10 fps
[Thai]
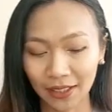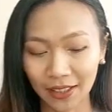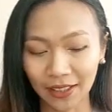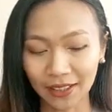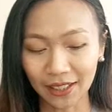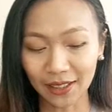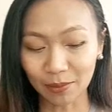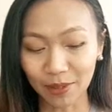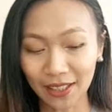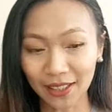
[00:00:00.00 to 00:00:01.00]
หลังจากสัป
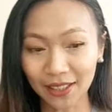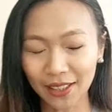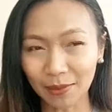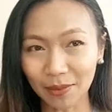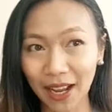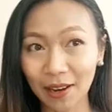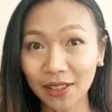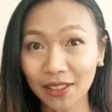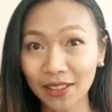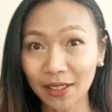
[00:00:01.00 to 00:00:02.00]
ดาห์ที่
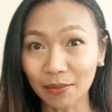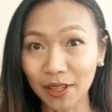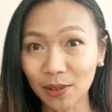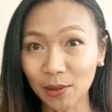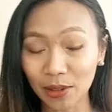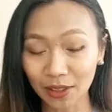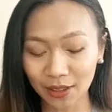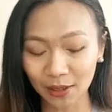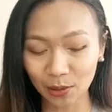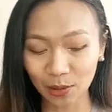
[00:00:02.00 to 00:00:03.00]
19-20นะ ช่วง
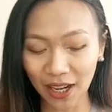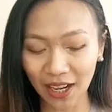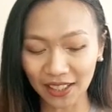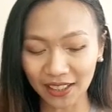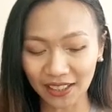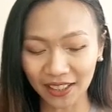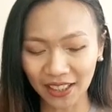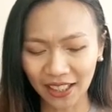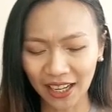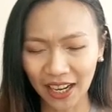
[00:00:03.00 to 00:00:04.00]
ช่วง
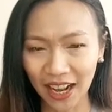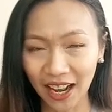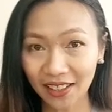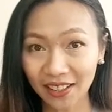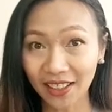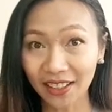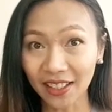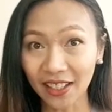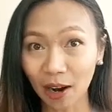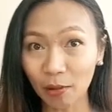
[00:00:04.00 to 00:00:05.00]
5 5เดือน
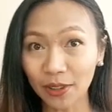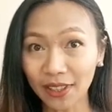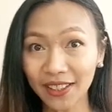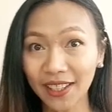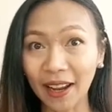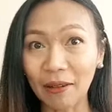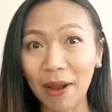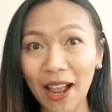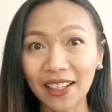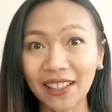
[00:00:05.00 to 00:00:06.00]
เนี่ยเขาดิ้นเก่ง
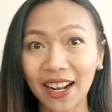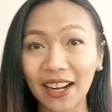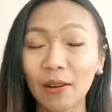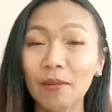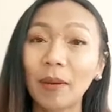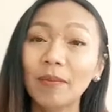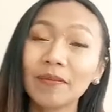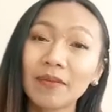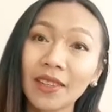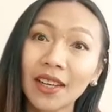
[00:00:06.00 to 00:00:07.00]
มากเลยค่ะเขาแบบ
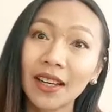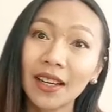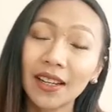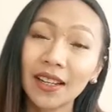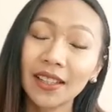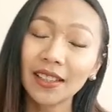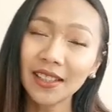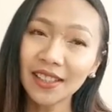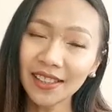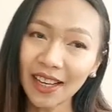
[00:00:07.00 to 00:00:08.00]

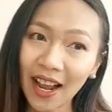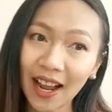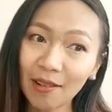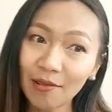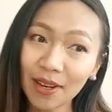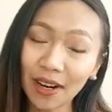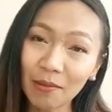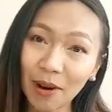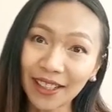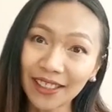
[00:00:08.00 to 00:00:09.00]
ดิ้นเช้ากลาง
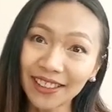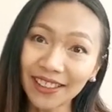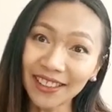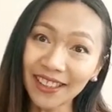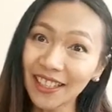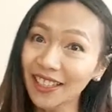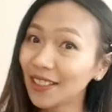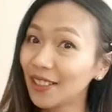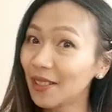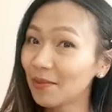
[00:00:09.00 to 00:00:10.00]
วันเย็น
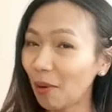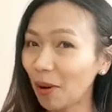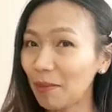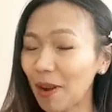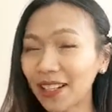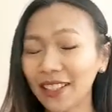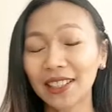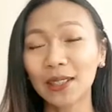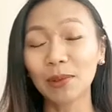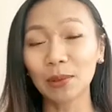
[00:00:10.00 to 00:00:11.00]
ดิ้นบ่อยมากเลย
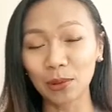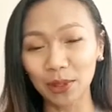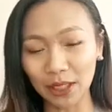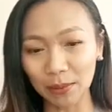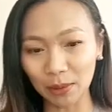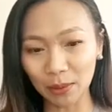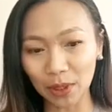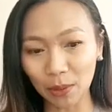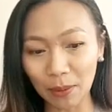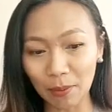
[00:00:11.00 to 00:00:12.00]
เริ่มรู้ เริ่มรู้
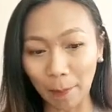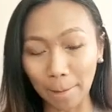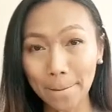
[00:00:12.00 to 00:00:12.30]
แล้วว่าแบบ